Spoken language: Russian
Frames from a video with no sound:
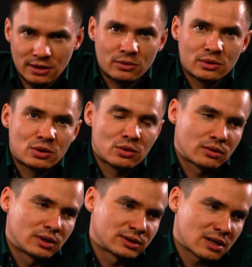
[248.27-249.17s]
он еще и
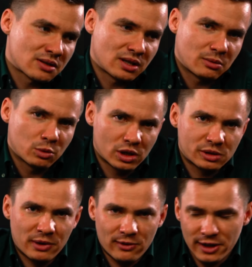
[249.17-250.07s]
достаточно неплохо
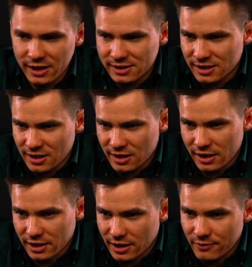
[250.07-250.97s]
справляется с
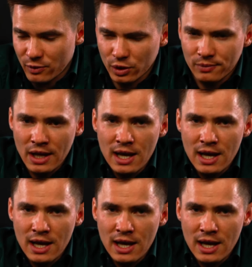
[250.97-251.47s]
органикой. Вот.